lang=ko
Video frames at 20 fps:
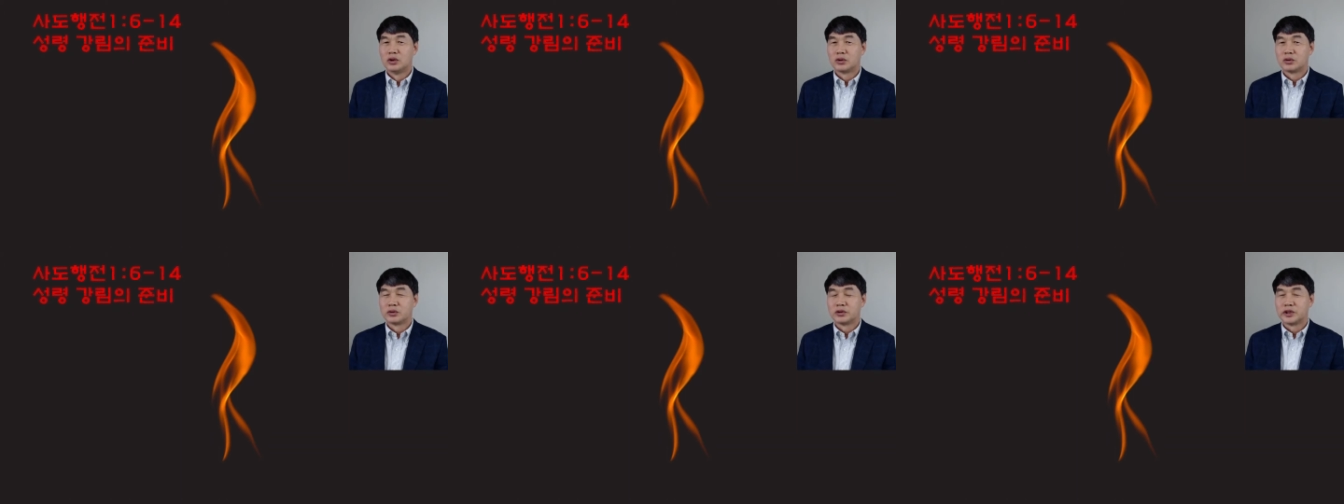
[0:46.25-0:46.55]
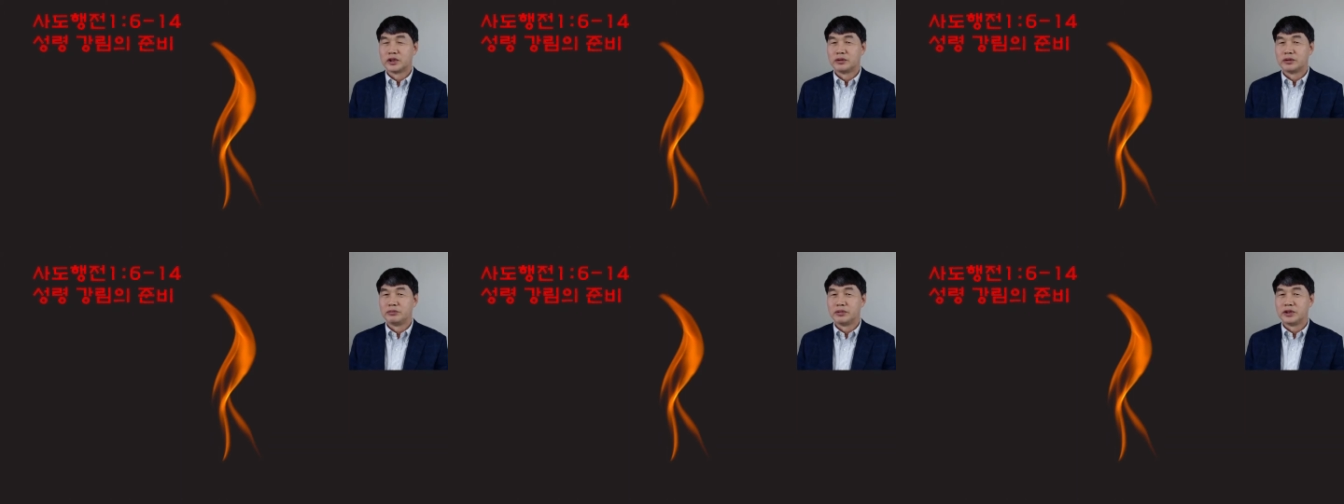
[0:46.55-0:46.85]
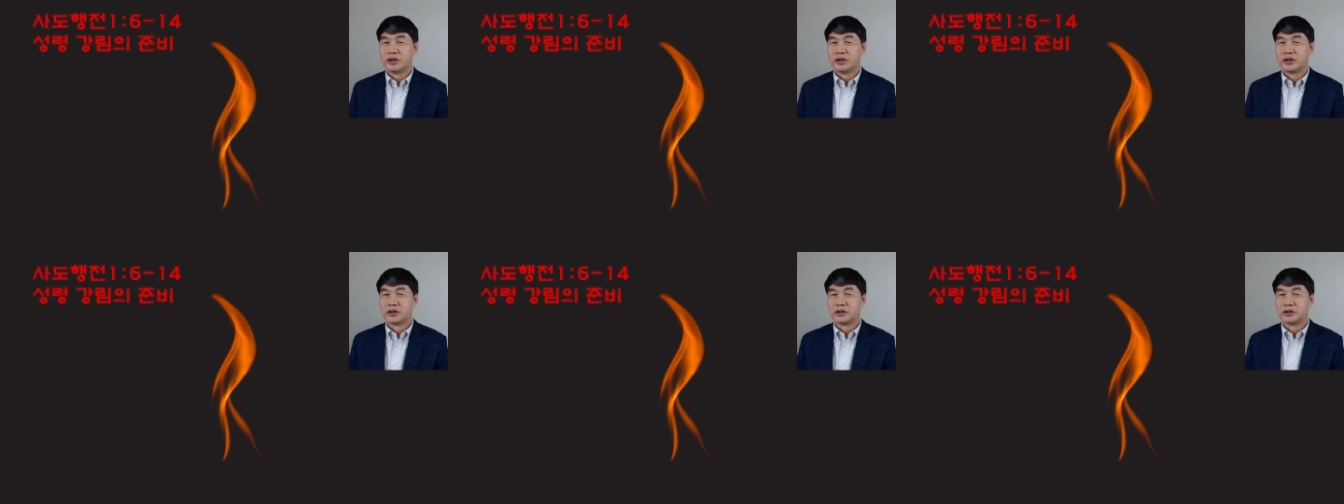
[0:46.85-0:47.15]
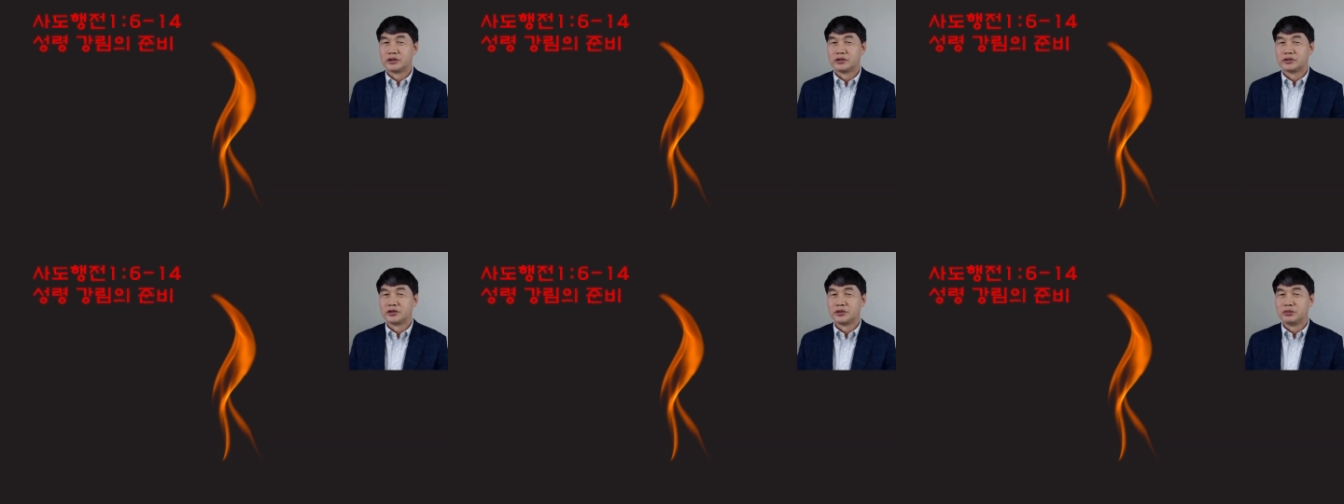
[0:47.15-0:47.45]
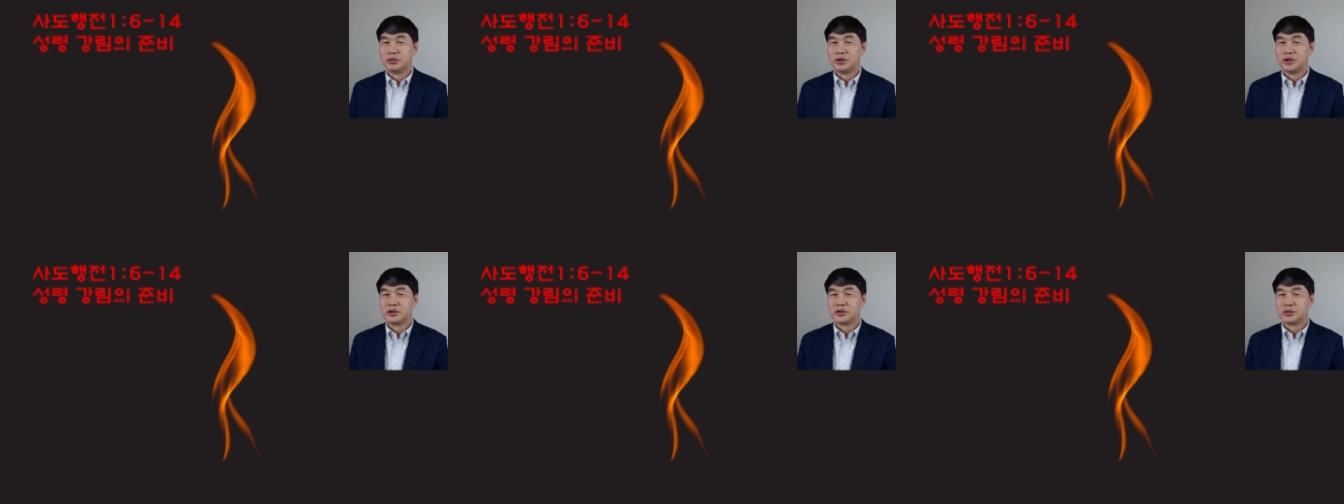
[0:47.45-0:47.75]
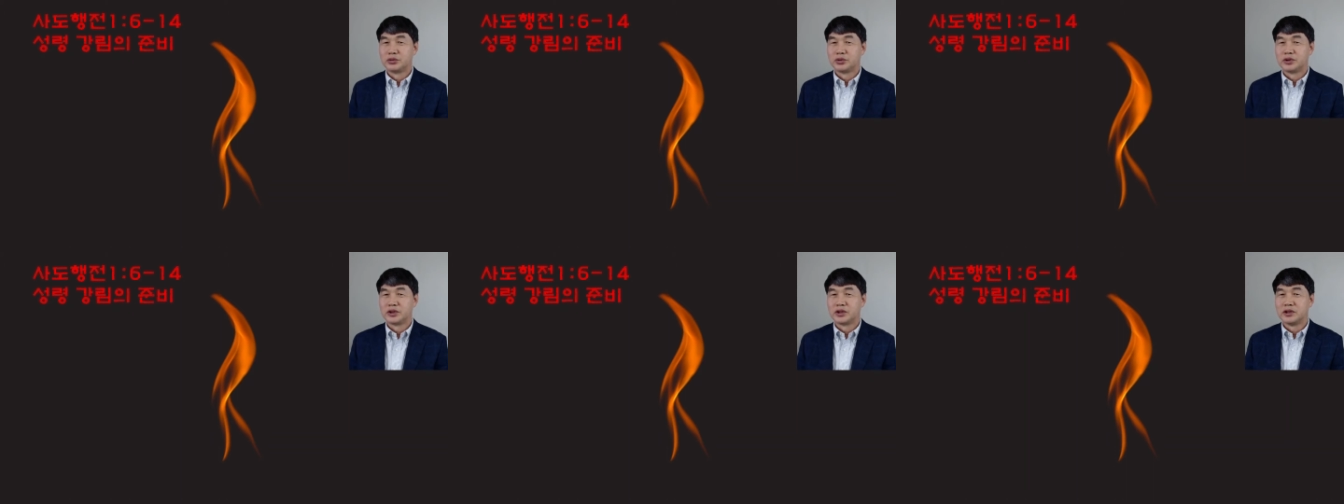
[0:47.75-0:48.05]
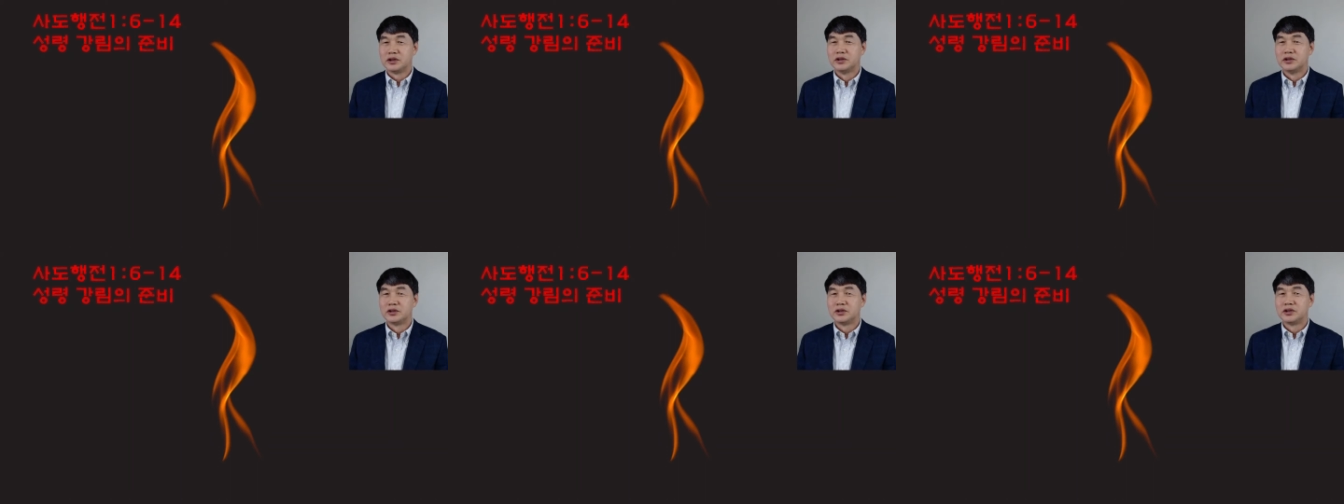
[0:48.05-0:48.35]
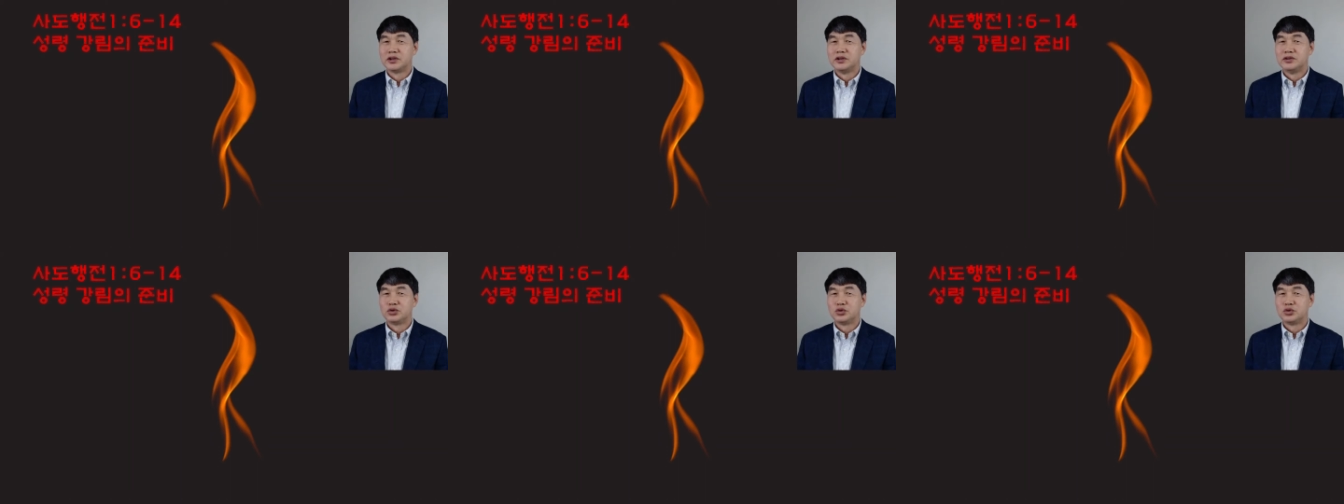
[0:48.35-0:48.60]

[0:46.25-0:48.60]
그 다음에 그것을 위해서 우리가 어떤